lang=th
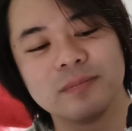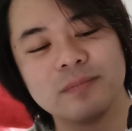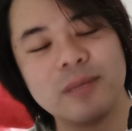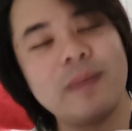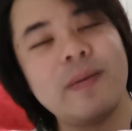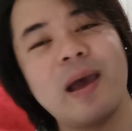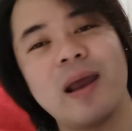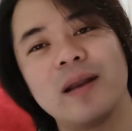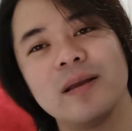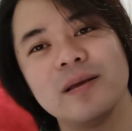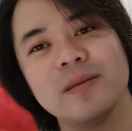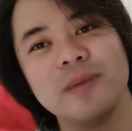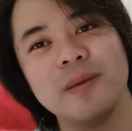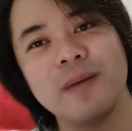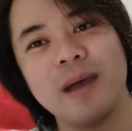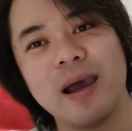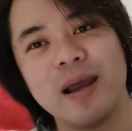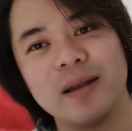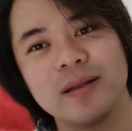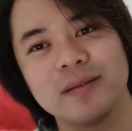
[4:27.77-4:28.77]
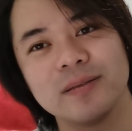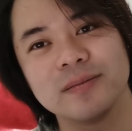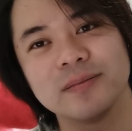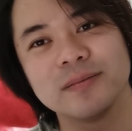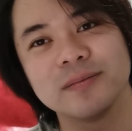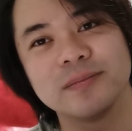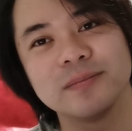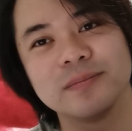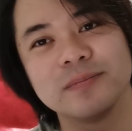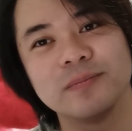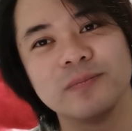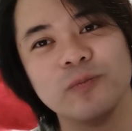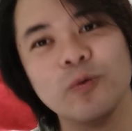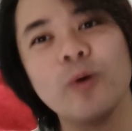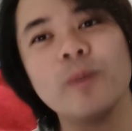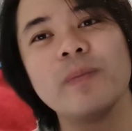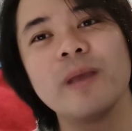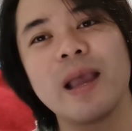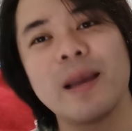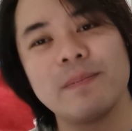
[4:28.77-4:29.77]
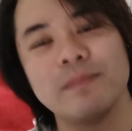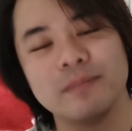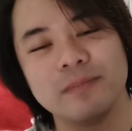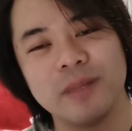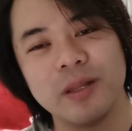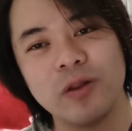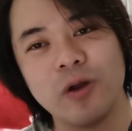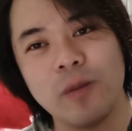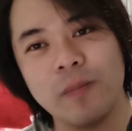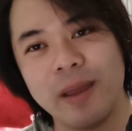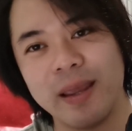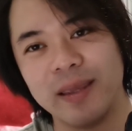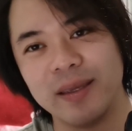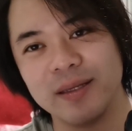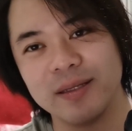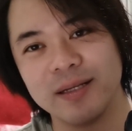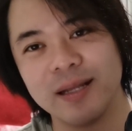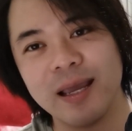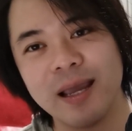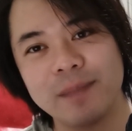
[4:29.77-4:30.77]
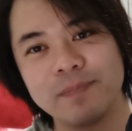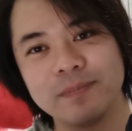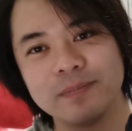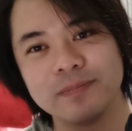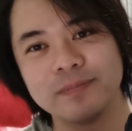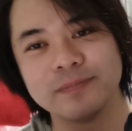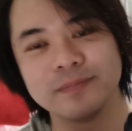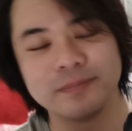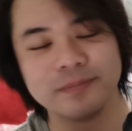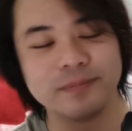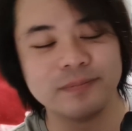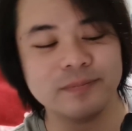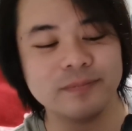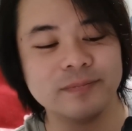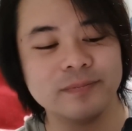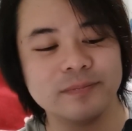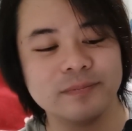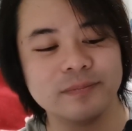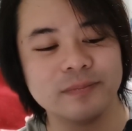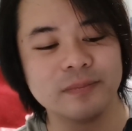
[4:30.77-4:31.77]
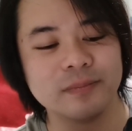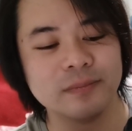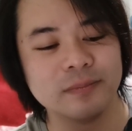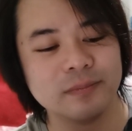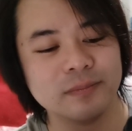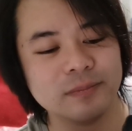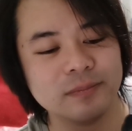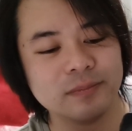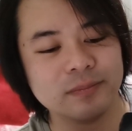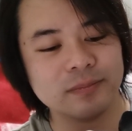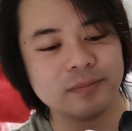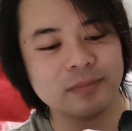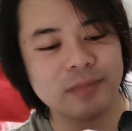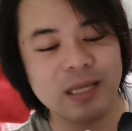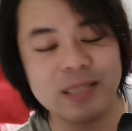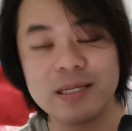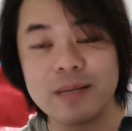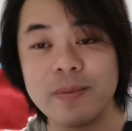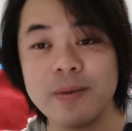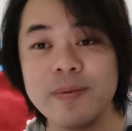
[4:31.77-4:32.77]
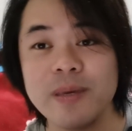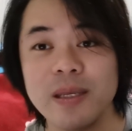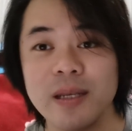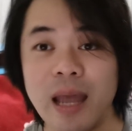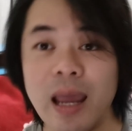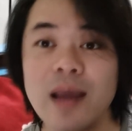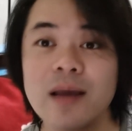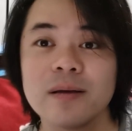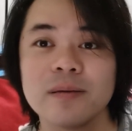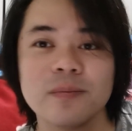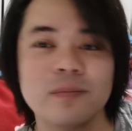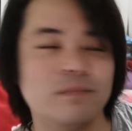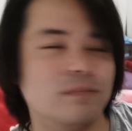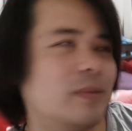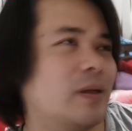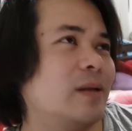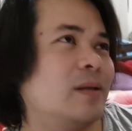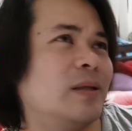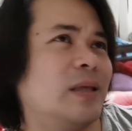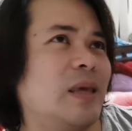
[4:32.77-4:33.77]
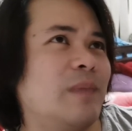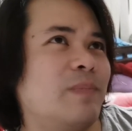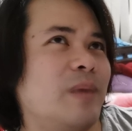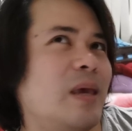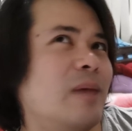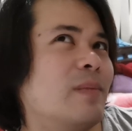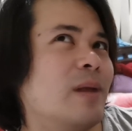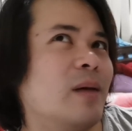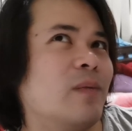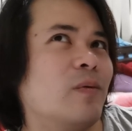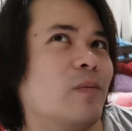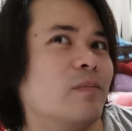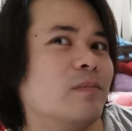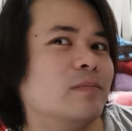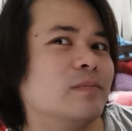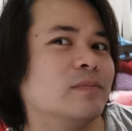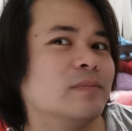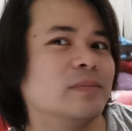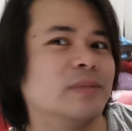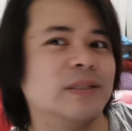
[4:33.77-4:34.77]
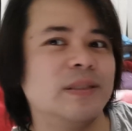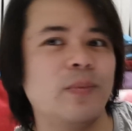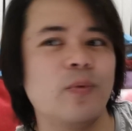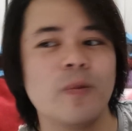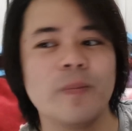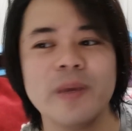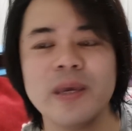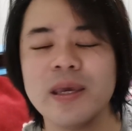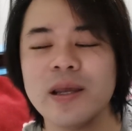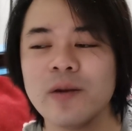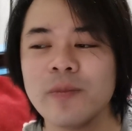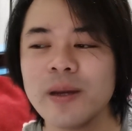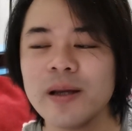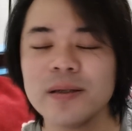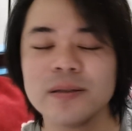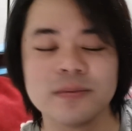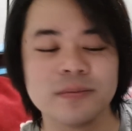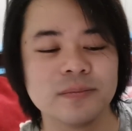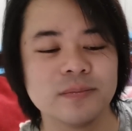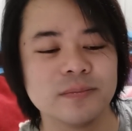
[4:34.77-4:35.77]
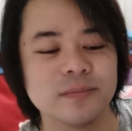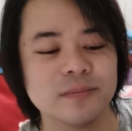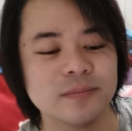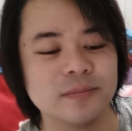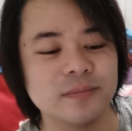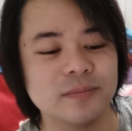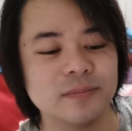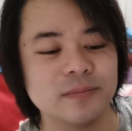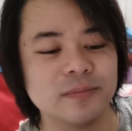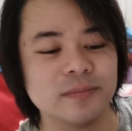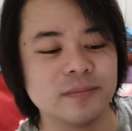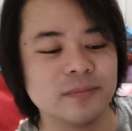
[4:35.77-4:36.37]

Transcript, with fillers: ไม่ผ่านคือไม่ผ่าน วนไปกับมาสอบใหม่นะครับ อืม ถ้าจำไม่ผิดนะมันกี่ปีแล้วผมสิบกว่าปีที่แล้วมั้งอืม